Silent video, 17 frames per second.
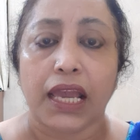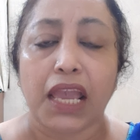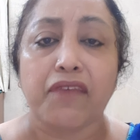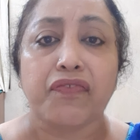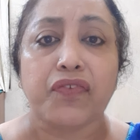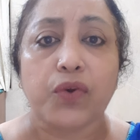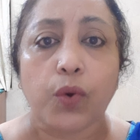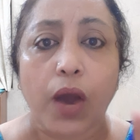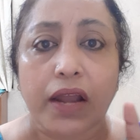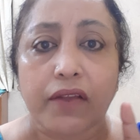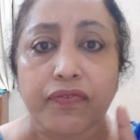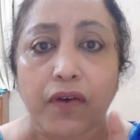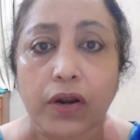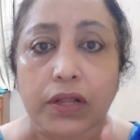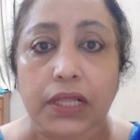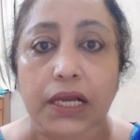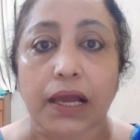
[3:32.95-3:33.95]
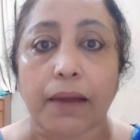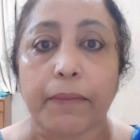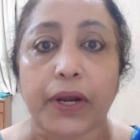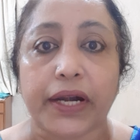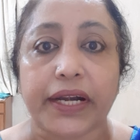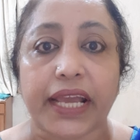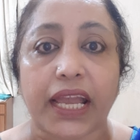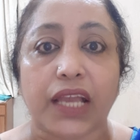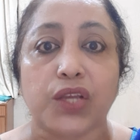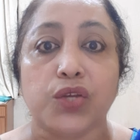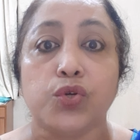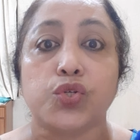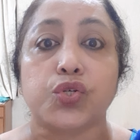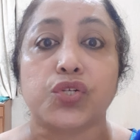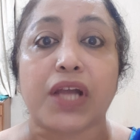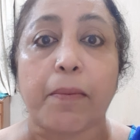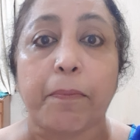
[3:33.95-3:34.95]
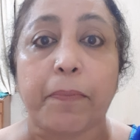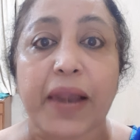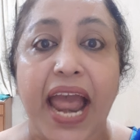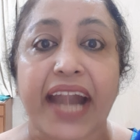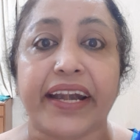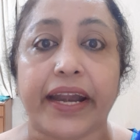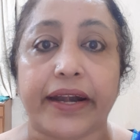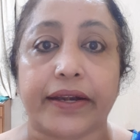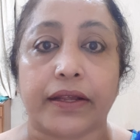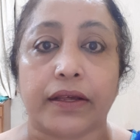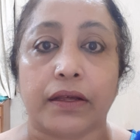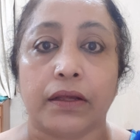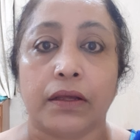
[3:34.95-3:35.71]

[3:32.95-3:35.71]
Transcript: इफ यू आर फॉर द कम्युनिटी यू शुड हैव प्लान्ड इट